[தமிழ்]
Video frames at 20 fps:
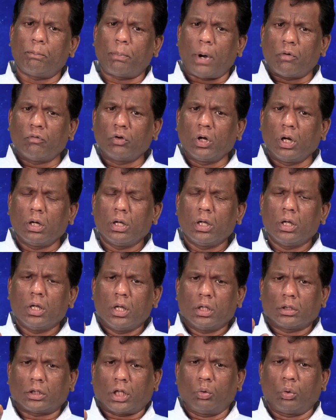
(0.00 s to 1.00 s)
பவுல்
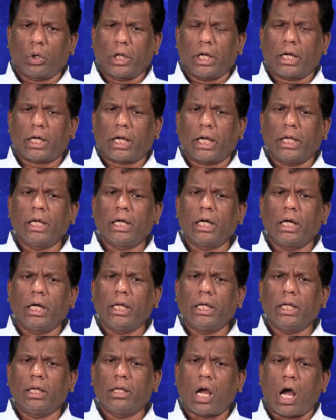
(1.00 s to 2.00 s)
தன்னுடைய
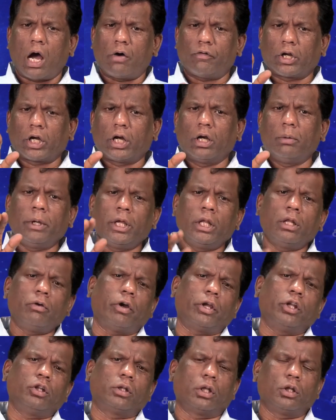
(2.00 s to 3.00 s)
கைகளை அவர்கள் மீது
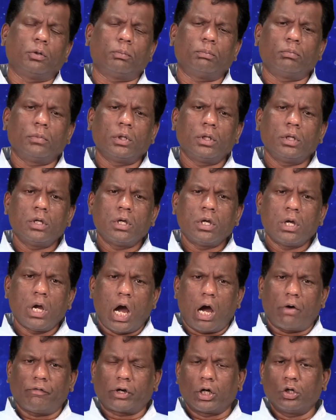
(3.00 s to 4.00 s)
வைத்ததும்
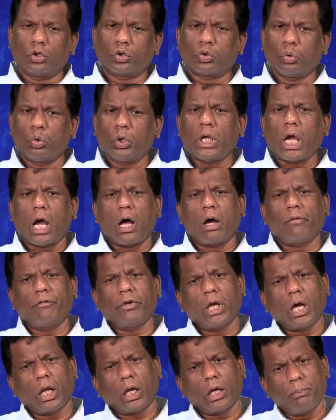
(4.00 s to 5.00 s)
அவர்கள் தூய
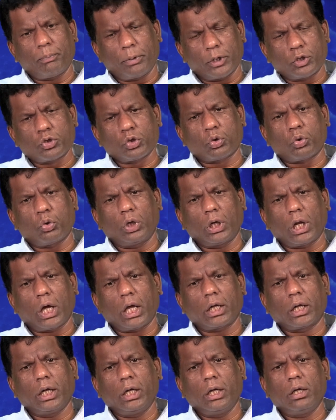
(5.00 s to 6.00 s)
ஆவியாரை
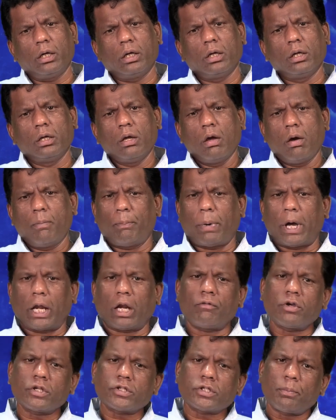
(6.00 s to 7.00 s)
பெற்றுக்கொண்டார்கள்
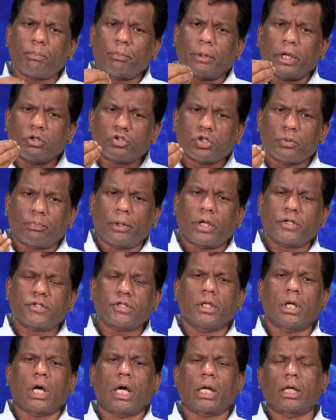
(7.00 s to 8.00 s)
பரவச பேச்சு
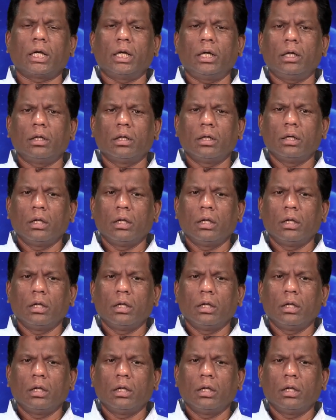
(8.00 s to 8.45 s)
பேசினார்கள்